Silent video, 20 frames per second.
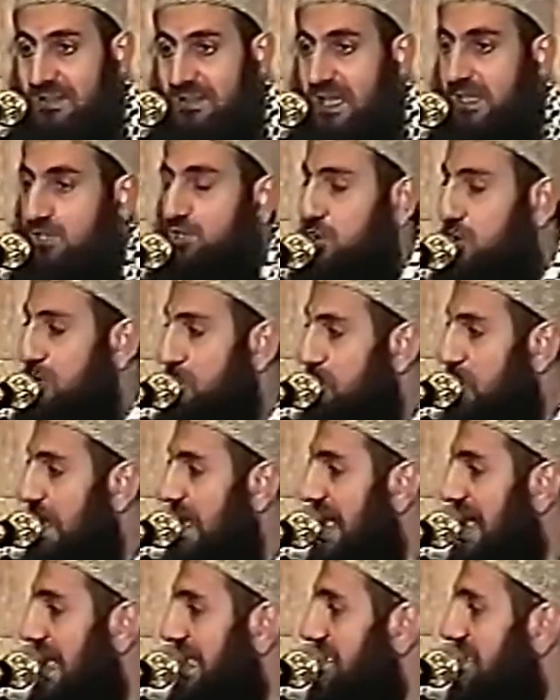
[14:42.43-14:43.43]

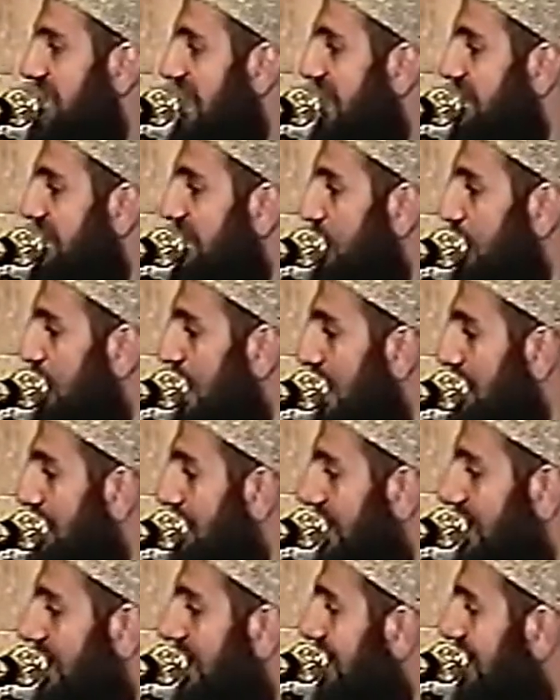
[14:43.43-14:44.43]
تجوبها أساطيل
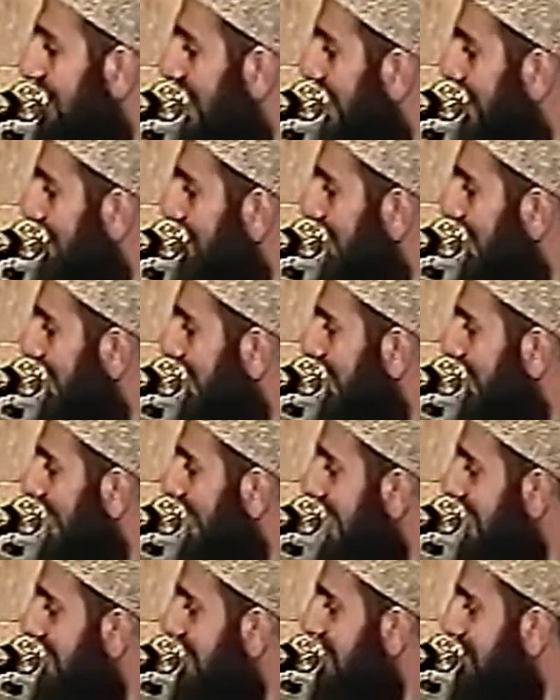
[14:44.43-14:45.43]
أمريكا
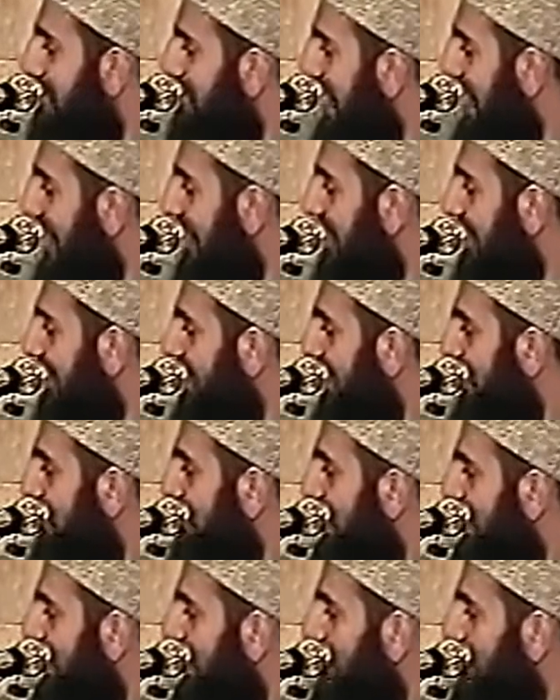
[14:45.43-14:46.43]
فإلى أي بحر
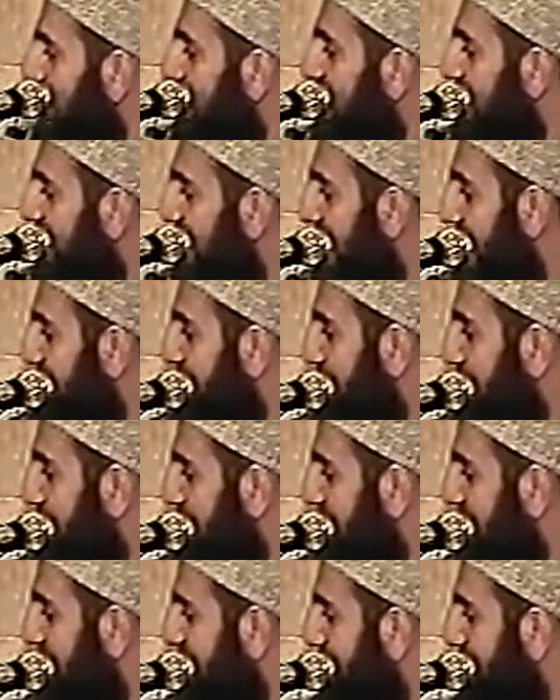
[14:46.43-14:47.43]
يلجأ
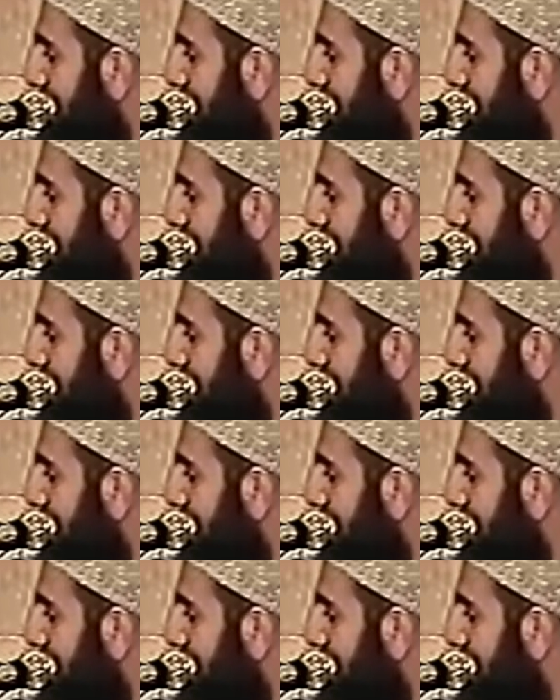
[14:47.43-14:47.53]
المستضعفون